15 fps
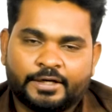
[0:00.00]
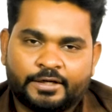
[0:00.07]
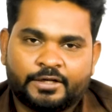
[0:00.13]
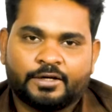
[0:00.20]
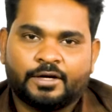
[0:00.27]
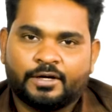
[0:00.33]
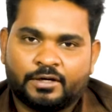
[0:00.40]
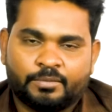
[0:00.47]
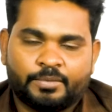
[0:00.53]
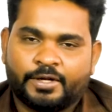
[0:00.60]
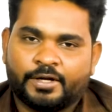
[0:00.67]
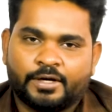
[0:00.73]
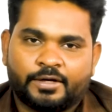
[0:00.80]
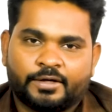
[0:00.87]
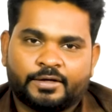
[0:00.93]
எட்டு காட்டு
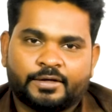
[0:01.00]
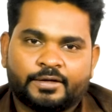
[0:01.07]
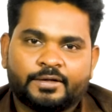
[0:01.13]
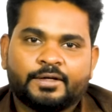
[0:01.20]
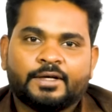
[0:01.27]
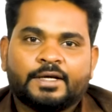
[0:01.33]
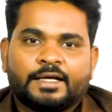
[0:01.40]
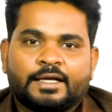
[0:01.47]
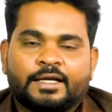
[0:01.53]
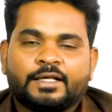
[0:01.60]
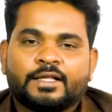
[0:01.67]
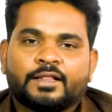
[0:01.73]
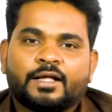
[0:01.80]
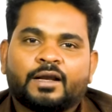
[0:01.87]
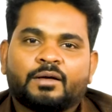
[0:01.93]
பைகள் இருக்குது
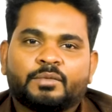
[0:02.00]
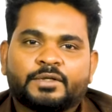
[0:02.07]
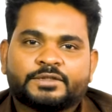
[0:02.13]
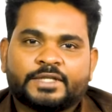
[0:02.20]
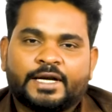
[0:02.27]
இதை தான் நம்ம